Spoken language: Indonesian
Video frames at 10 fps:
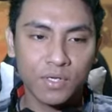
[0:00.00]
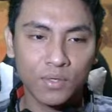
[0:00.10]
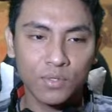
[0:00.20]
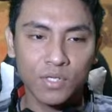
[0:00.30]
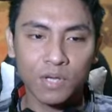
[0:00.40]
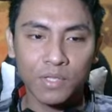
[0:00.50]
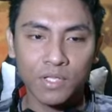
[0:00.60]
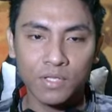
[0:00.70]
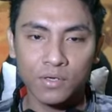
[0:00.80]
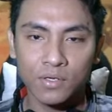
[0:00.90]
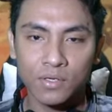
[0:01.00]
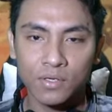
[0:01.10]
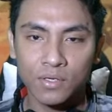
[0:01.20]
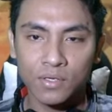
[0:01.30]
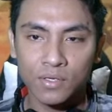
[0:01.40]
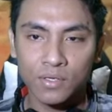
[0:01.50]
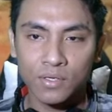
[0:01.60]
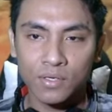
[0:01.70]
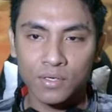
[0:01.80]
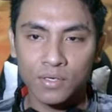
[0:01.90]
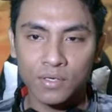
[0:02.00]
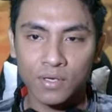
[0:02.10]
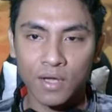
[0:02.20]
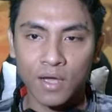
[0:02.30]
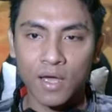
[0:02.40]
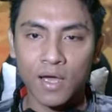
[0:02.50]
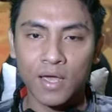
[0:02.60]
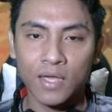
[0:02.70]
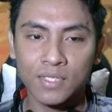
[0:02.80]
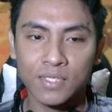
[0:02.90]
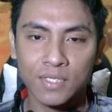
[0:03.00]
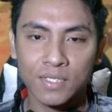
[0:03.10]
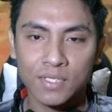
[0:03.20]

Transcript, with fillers: Aduh jangan matet dong. Nice